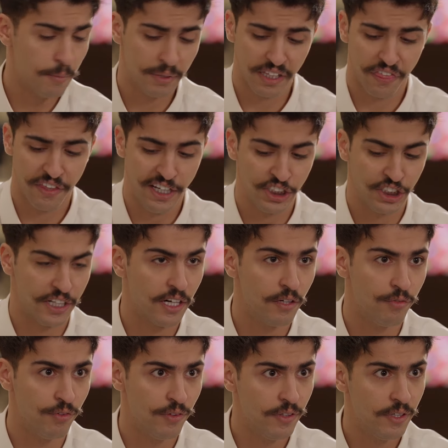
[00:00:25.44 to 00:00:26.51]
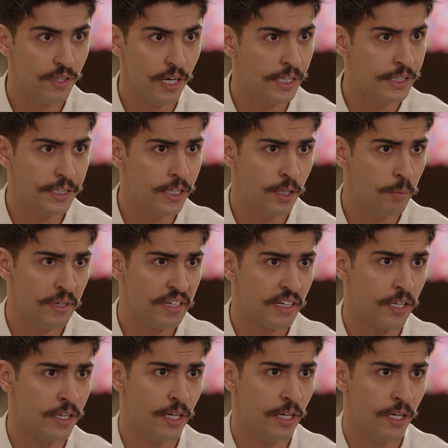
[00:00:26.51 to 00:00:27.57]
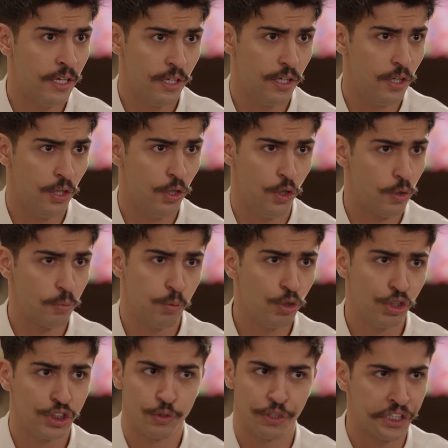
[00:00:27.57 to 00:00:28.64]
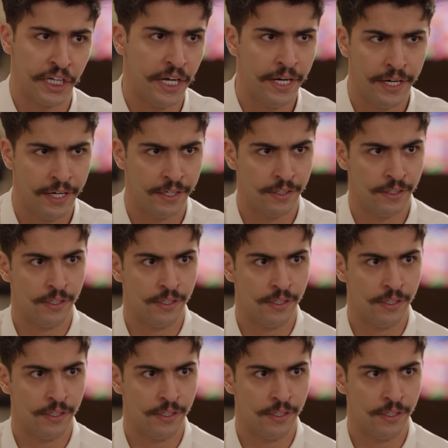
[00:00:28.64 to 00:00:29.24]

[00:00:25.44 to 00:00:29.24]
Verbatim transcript: قيمتها 12000 هديه بس كذا آه، عربون جوده حياه